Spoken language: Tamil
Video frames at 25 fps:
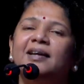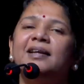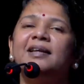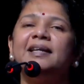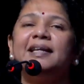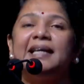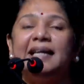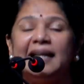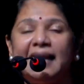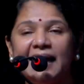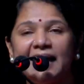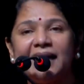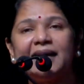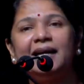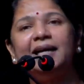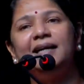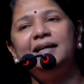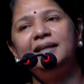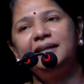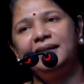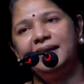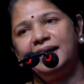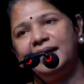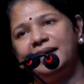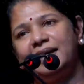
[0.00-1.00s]
நிலைகள்
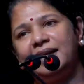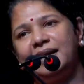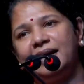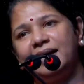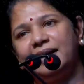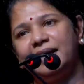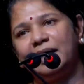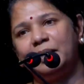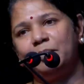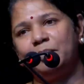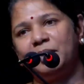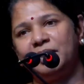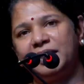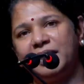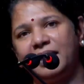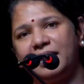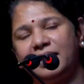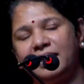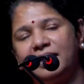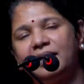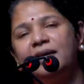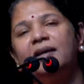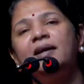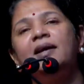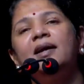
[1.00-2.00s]
என்ன என்பதை
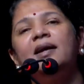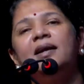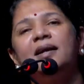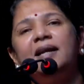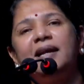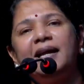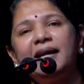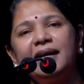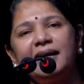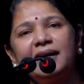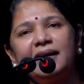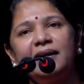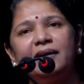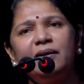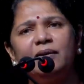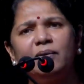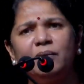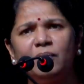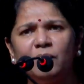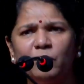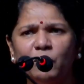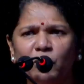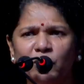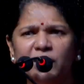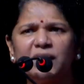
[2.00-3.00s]
நீங்கள்
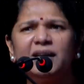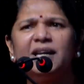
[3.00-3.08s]
ஒரு